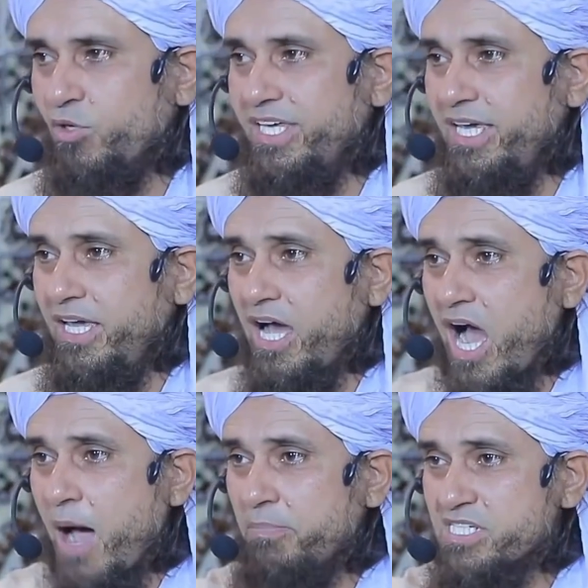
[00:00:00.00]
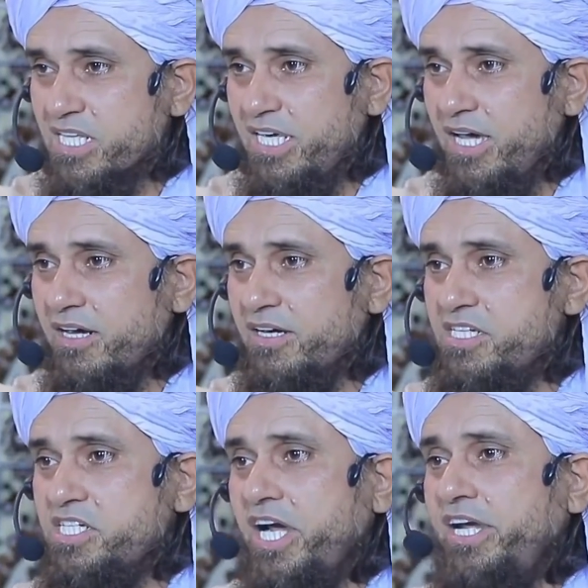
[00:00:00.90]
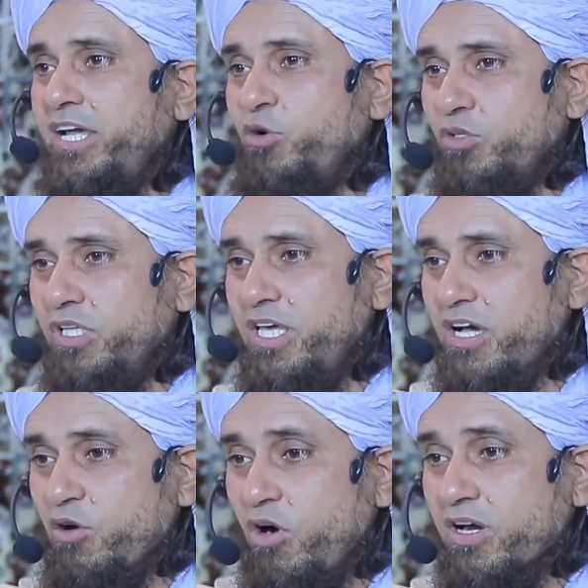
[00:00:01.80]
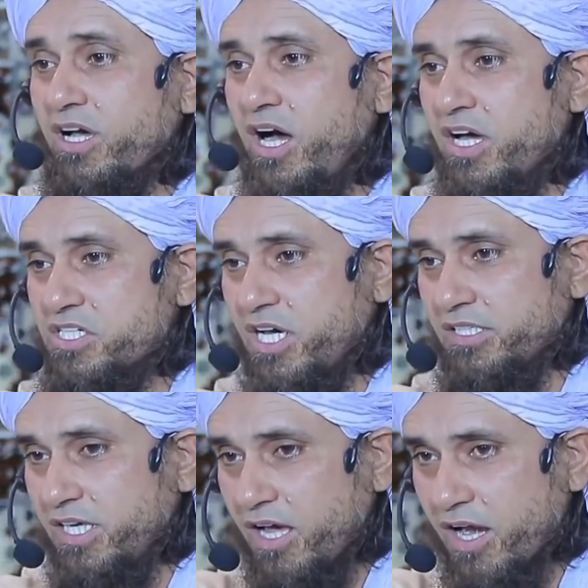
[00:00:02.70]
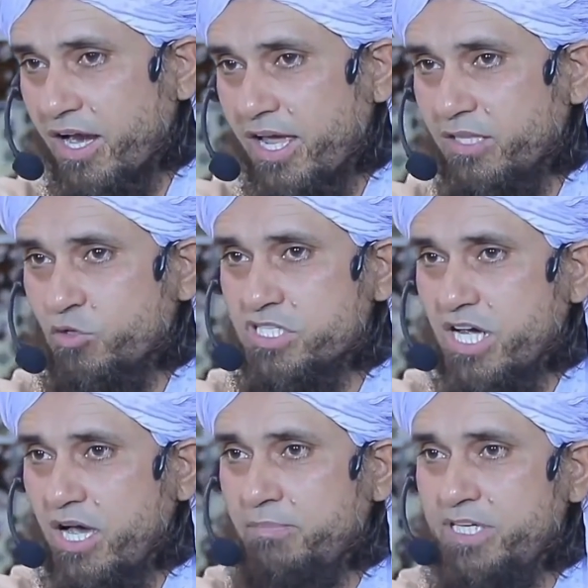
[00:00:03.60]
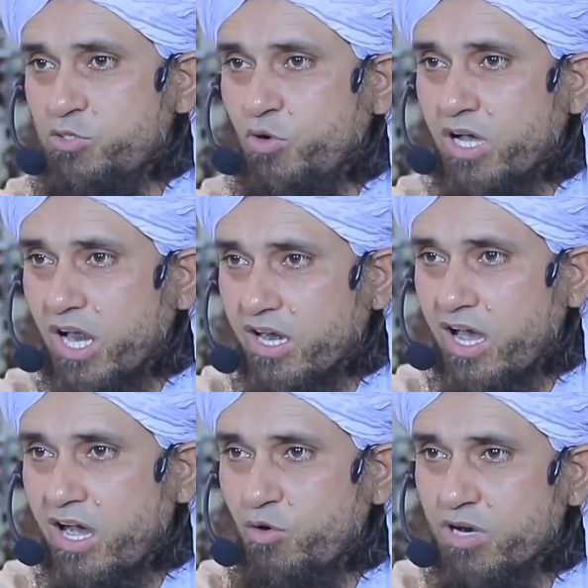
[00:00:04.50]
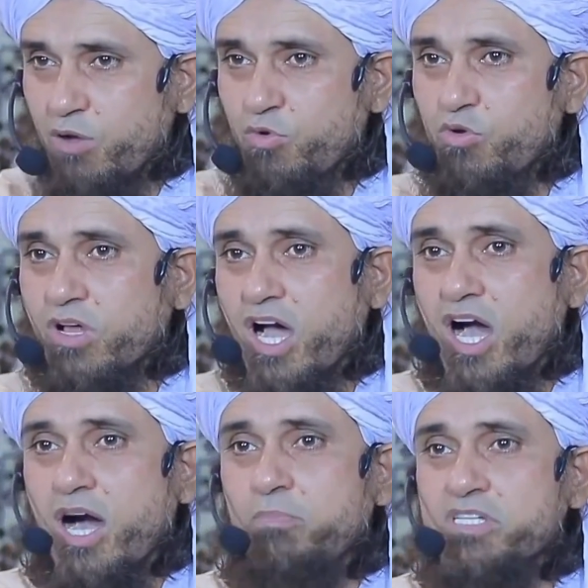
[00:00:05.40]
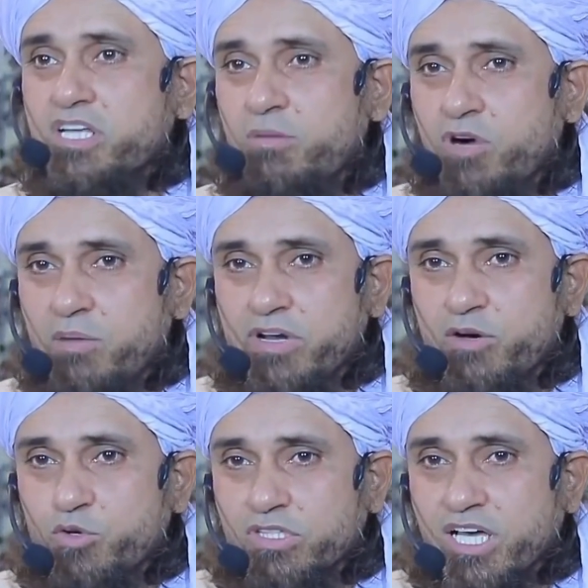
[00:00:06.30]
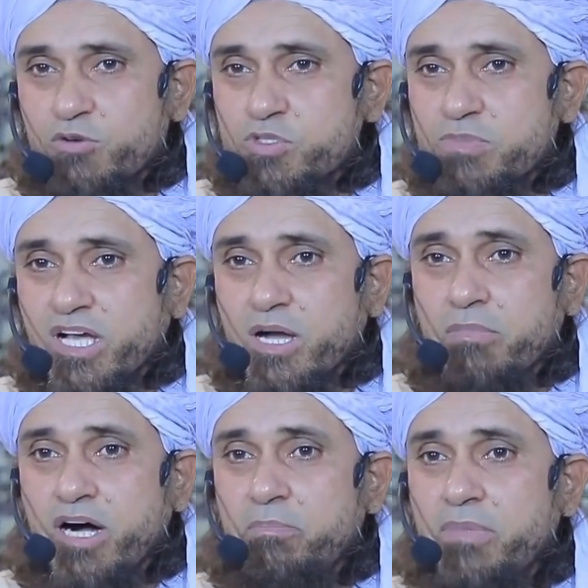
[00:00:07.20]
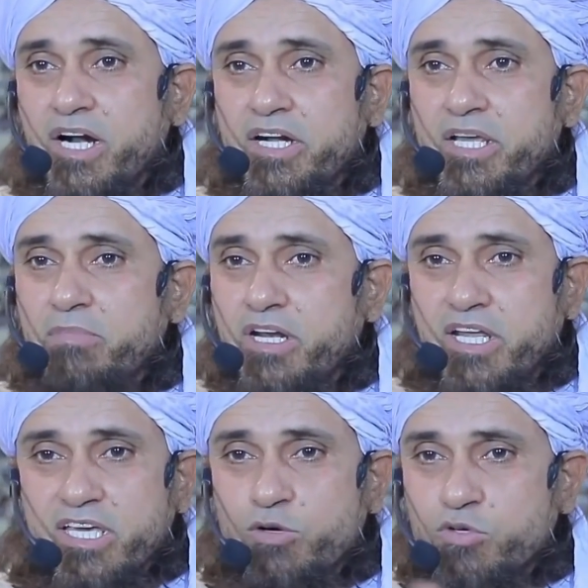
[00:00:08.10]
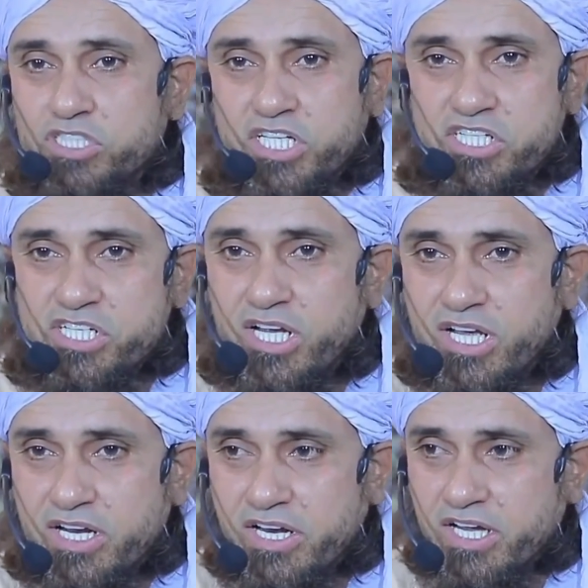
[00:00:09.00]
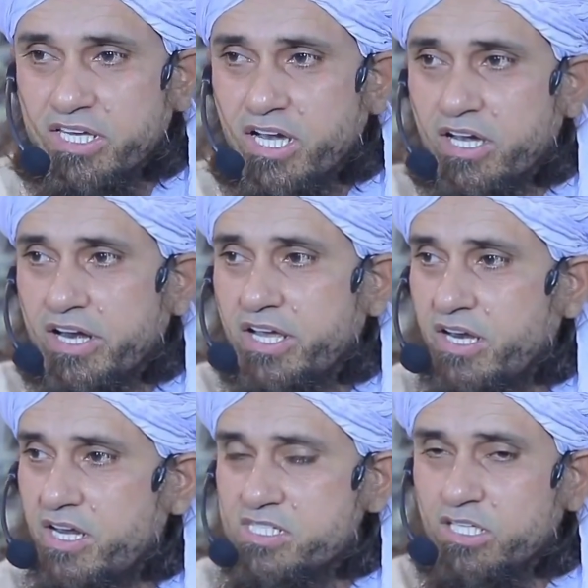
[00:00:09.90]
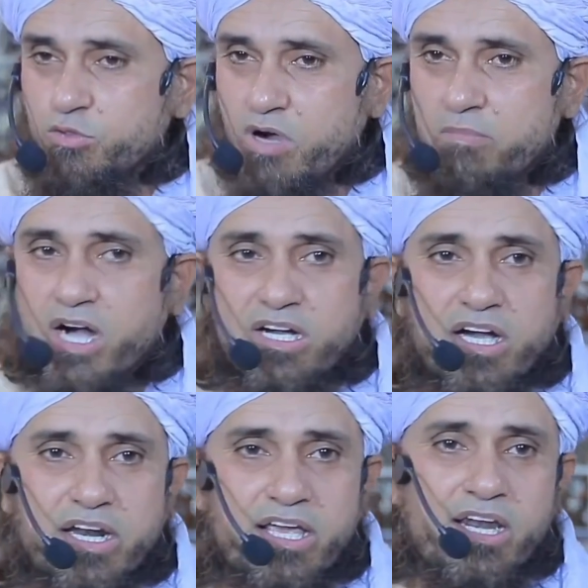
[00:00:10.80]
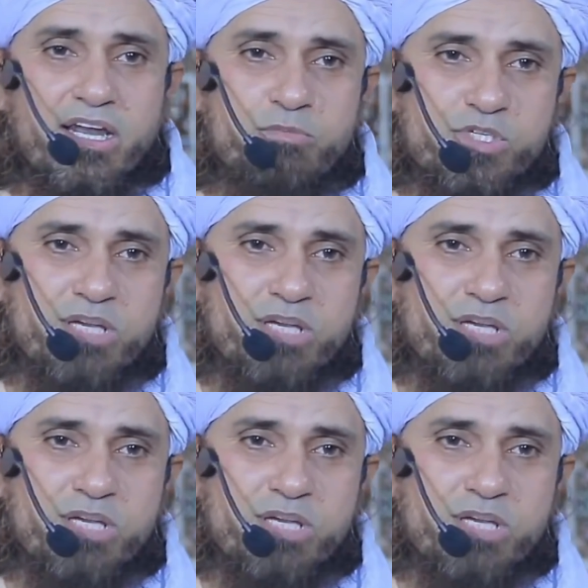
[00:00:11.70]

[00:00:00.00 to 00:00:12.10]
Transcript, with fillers: तो ये आपस की अंडरस्टैंडिंग होती है कौन कहाँ शादी कर रहा है तो जहाँ भी जो कर रहा हो ना वो उनका आपस का मामला होता है उसमें कबाब में हड्डी बनने की कोशिश ना किया करें अल्लाह से दुआ मांगा करें अल्लाह